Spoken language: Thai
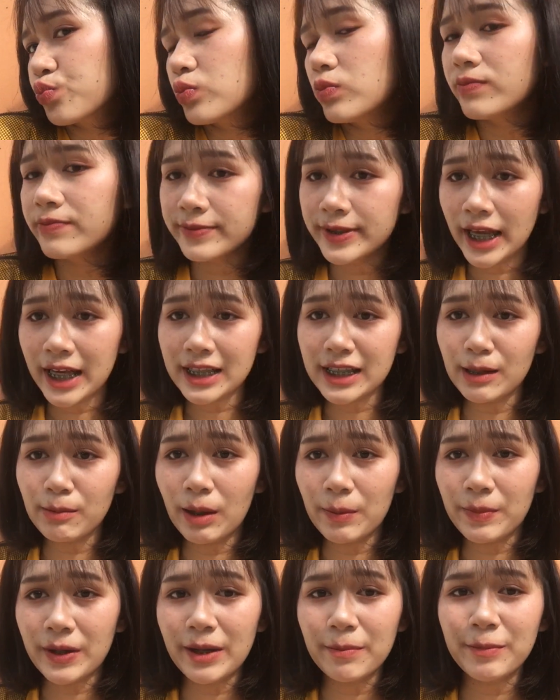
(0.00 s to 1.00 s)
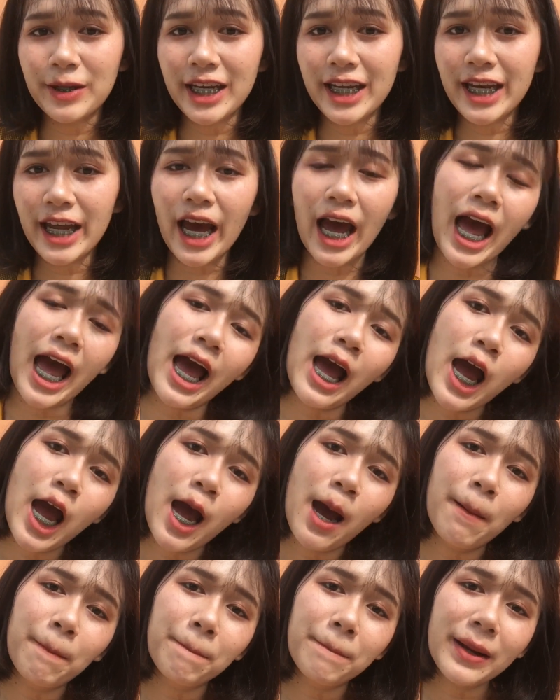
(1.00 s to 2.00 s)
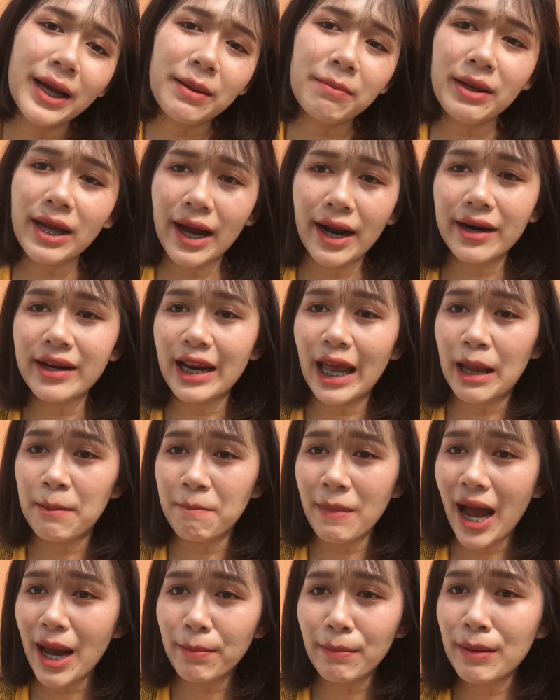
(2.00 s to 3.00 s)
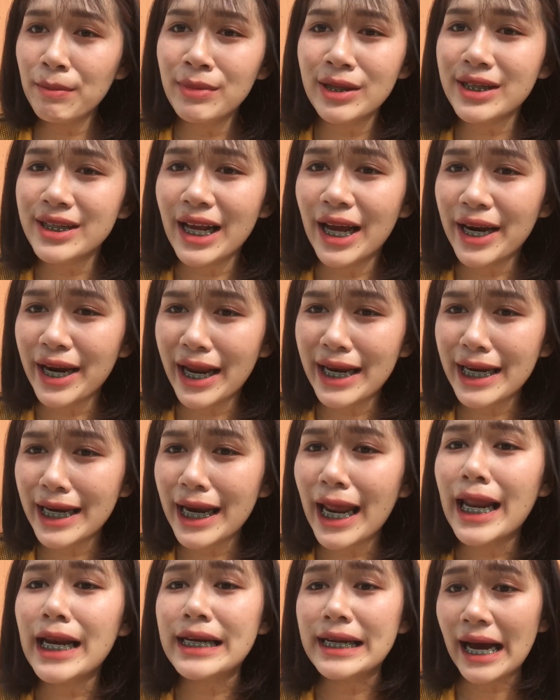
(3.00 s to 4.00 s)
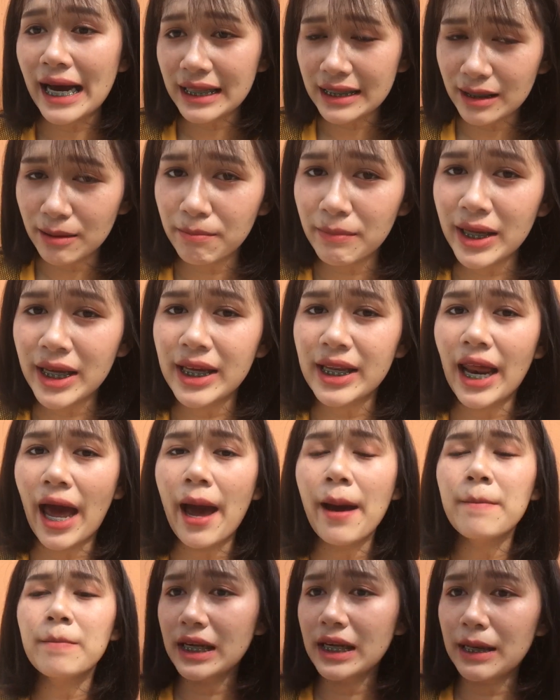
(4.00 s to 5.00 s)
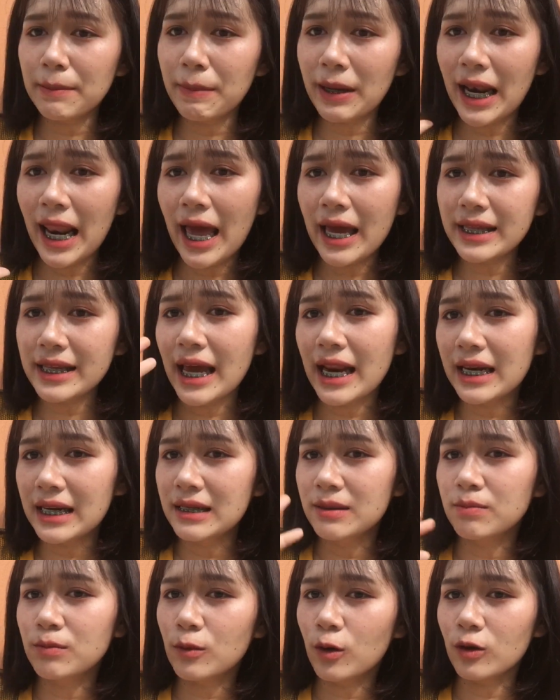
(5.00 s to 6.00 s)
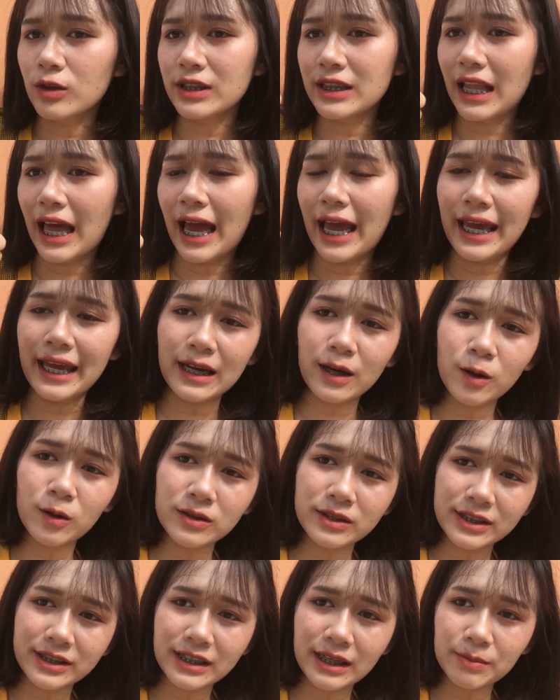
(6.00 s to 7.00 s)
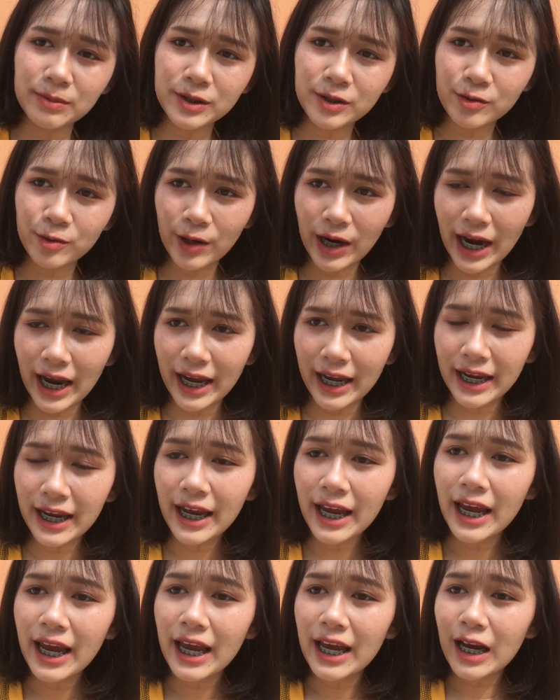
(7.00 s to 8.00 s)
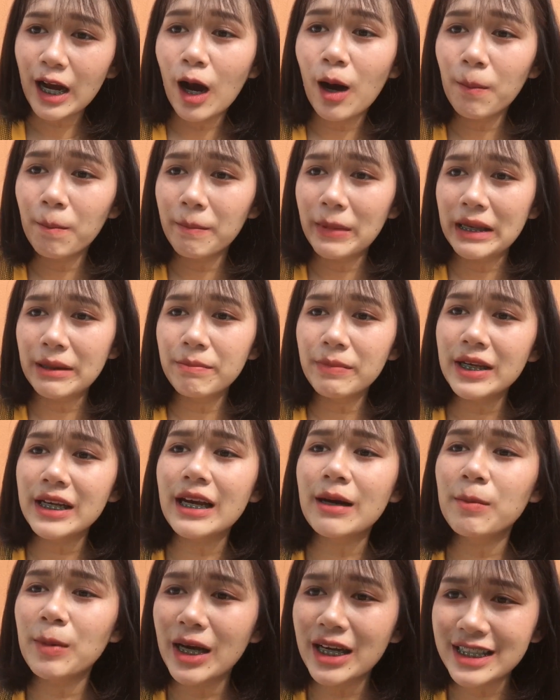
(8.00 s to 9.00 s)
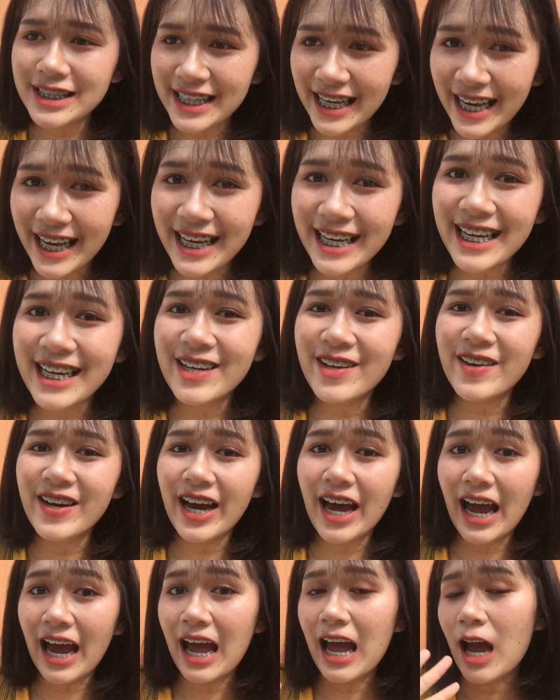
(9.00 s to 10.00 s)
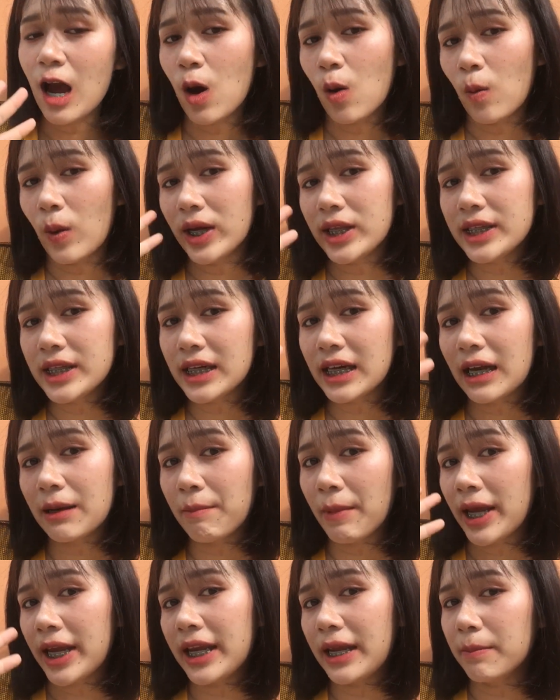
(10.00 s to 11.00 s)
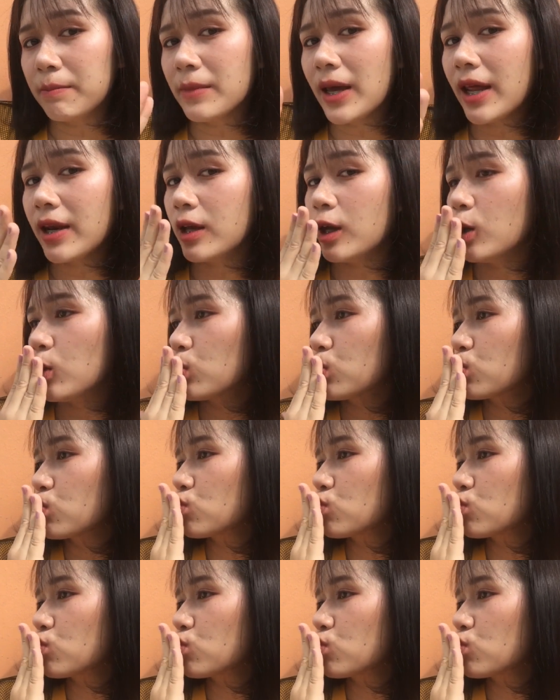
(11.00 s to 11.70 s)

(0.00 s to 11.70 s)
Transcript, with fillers: อืมสำหรับคลิปนี้นะคะไม่มีอะไรมากไม่มีสาระใดๆหรืออาจจะมีนะเนยไปแล้วอย่าลืมกดไลค์กด ซับสไครบ์ คอมเมนต์เป็นกำลังใจให้เนยด้วยนะคะไว้เจอกันใหม่คลิปหน้าเด้อ